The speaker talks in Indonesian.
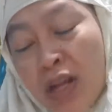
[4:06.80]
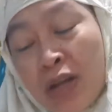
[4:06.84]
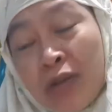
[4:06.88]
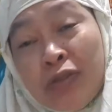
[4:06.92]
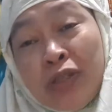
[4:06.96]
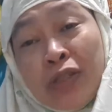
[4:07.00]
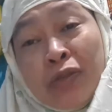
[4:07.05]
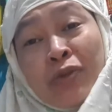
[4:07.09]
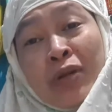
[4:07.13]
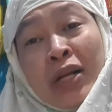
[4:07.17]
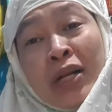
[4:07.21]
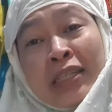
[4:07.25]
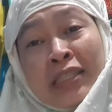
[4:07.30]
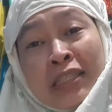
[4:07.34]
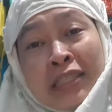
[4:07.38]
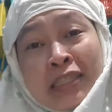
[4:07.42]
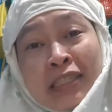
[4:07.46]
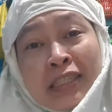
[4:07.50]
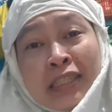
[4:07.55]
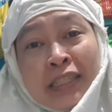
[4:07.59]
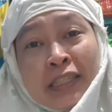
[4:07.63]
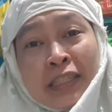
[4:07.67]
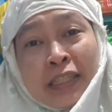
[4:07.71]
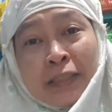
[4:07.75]
Ini gulanya
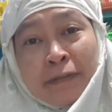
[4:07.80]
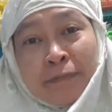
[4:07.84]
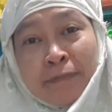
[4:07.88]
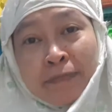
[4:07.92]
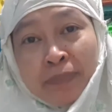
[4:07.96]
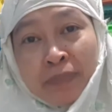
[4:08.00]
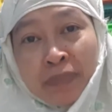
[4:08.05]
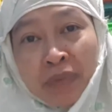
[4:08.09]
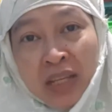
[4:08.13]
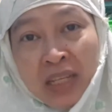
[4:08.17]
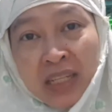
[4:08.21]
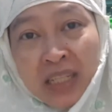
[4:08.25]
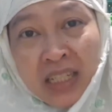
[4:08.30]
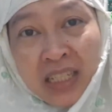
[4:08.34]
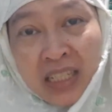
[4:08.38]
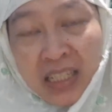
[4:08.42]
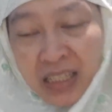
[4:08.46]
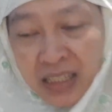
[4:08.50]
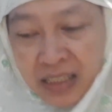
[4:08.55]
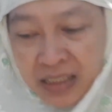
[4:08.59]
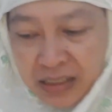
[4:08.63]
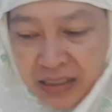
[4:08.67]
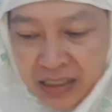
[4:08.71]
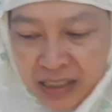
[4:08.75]
sedikit.
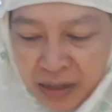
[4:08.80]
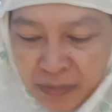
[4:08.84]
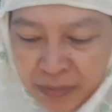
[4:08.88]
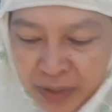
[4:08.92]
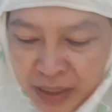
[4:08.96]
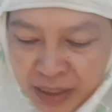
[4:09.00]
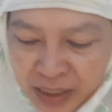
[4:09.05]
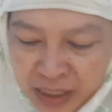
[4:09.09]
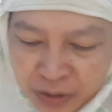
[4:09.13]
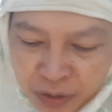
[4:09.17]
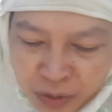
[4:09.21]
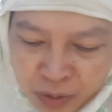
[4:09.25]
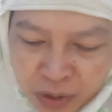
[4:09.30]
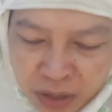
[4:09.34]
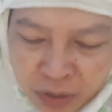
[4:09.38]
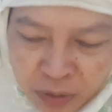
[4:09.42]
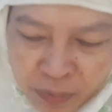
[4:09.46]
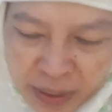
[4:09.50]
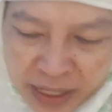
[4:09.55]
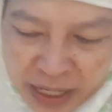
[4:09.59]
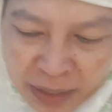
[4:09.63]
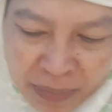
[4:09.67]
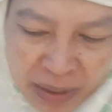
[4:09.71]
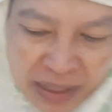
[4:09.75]
Cabenya juga
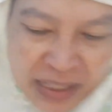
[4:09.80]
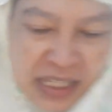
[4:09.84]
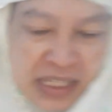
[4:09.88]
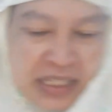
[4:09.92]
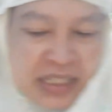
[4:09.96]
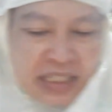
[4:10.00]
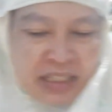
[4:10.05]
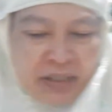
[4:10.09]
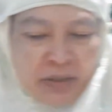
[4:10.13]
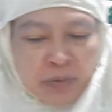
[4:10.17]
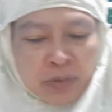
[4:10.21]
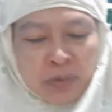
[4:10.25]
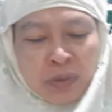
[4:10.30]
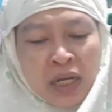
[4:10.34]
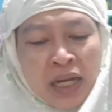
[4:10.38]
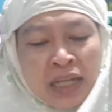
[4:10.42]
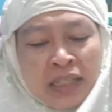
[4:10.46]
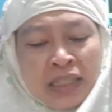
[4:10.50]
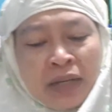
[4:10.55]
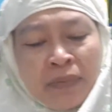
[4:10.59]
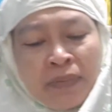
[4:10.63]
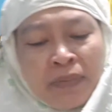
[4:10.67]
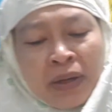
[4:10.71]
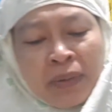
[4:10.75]
lumayan banyak sih,
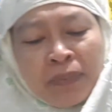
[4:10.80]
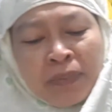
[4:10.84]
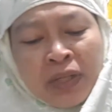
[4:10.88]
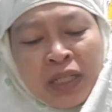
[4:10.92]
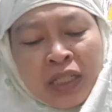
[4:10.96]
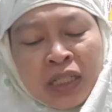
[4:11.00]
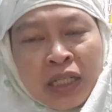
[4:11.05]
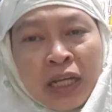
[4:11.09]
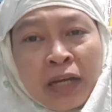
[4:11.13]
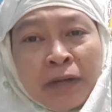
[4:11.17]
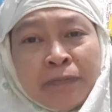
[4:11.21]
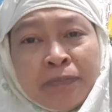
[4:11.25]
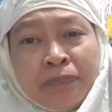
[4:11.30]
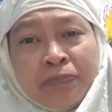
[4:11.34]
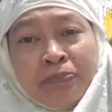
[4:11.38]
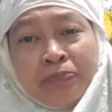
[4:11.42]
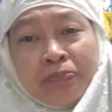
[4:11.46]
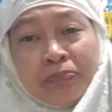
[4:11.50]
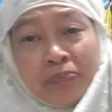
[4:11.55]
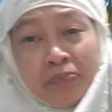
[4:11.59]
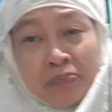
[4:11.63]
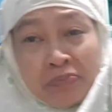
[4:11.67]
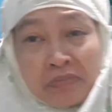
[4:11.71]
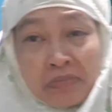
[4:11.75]
kerasa pedesnya.
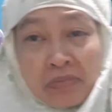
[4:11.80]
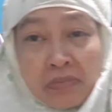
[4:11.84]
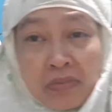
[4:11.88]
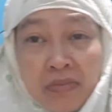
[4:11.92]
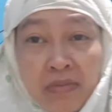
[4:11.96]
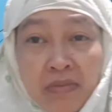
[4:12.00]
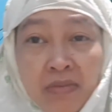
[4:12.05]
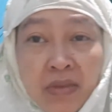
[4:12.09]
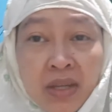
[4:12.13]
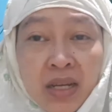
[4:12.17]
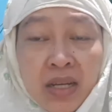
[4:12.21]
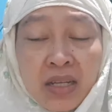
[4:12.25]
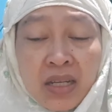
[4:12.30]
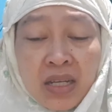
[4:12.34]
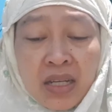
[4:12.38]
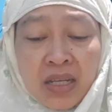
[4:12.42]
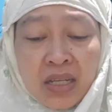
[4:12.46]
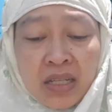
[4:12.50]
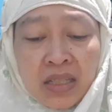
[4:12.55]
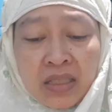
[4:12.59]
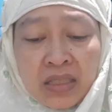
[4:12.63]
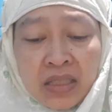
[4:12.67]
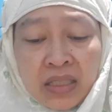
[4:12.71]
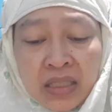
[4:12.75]

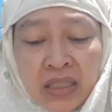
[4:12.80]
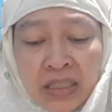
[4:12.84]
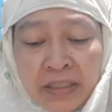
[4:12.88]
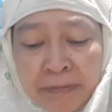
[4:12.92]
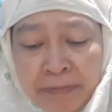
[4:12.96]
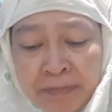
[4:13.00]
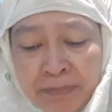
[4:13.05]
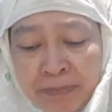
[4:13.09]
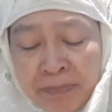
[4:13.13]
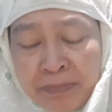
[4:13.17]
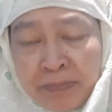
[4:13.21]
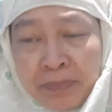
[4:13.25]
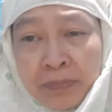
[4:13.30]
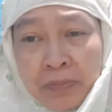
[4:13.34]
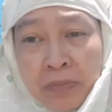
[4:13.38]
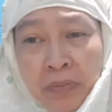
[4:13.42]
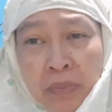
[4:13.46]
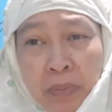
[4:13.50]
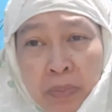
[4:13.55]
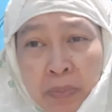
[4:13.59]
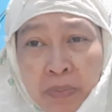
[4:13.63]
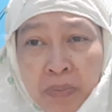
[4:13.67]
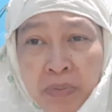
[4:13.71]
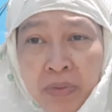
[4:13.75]
Jadi
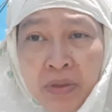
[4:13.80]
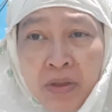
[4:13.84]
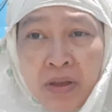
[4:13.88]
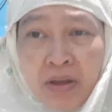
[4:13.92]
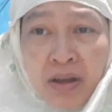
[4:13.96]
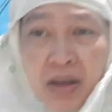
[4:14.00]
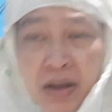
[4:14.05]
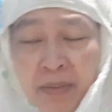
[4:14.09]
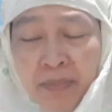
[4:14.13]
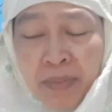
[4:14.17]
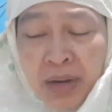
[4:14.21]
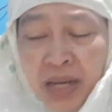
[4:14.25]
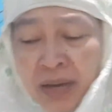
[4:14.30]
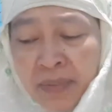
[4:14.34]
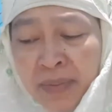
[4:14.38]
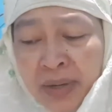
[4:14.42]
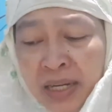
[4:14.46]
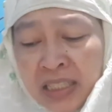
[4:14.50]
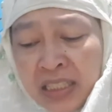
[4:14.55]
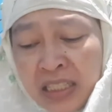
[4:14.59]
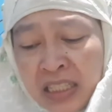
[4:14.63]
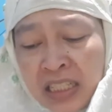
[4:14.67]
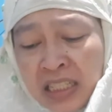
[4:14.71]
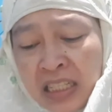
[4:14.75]

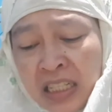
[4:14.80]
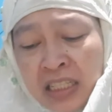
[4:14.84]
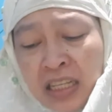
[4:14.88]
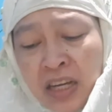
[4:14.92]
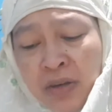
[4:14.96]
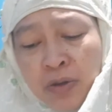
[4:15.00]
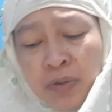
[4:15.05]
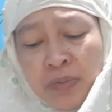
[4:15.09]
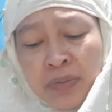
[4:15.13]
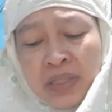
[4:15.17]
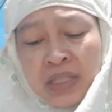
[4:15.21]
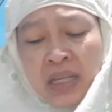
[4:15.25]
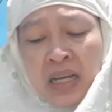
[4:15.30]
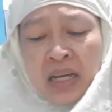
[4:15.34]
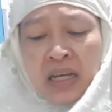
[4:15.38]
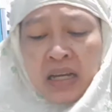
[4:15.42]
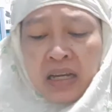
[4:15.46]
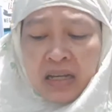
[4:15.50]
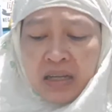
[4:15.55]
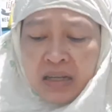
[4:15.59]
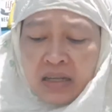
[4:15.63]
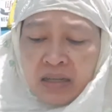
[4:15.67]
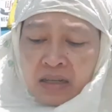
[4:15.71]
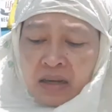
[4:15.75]
bagaimana ceritanya aku
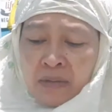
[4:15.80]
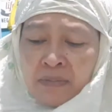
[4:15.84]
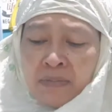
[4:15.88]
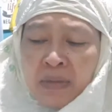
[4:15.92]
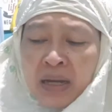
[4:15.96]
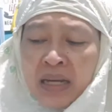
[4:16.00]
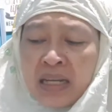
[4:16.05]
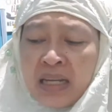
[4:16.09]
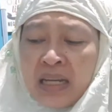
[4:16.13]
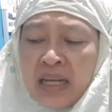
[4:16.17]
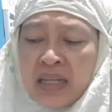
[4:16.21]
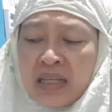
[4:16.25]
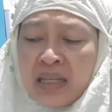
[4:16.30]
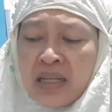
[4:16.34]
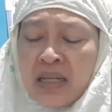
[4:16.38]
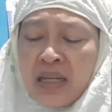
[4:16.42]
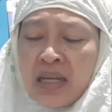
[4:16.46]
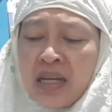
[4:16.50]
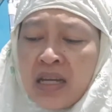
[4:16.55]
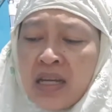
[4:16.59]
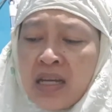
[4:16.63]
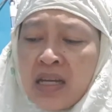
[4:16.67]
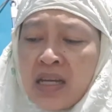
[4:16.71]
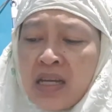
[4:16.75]
bisa kembali lagi?
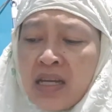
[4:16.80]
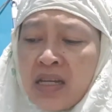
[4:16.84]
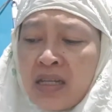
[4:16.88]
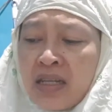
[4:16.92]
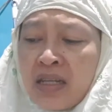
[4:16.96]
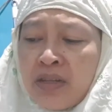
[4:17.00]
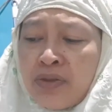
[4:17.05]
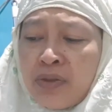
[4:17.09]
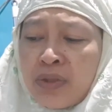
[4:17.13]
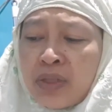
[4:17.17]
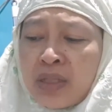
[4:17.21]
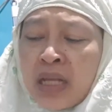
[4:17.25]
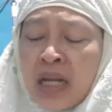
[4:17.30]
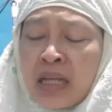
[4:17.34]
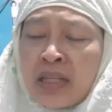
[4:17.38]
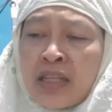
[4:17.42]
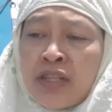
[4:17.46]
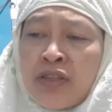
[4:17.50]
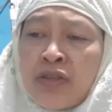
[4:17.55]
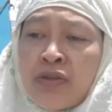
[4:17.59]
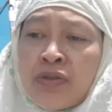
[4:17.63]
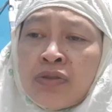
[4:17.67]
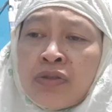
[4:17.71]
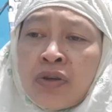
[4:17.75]
Itu setelah
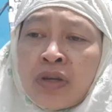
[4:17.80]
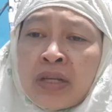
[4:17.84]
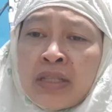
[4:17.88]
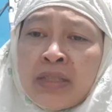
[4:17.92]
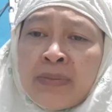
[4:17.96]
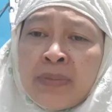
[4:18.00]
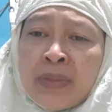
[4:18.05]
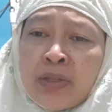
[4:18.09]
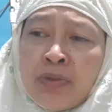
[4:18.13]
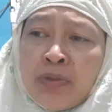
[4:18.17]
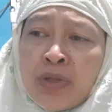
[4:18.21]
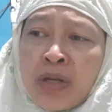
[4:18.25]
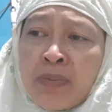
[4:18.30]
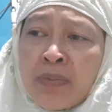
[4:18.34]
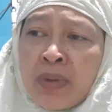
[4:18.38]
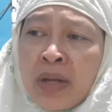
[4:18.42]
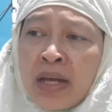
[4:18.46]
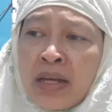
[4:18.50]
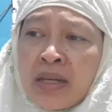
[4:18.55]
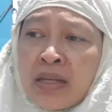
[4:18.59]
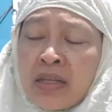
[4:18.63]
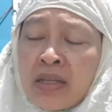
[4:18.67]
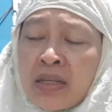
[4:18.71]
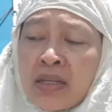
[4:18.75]
tidur sore sebenarnya udah
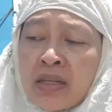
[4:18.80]
mulai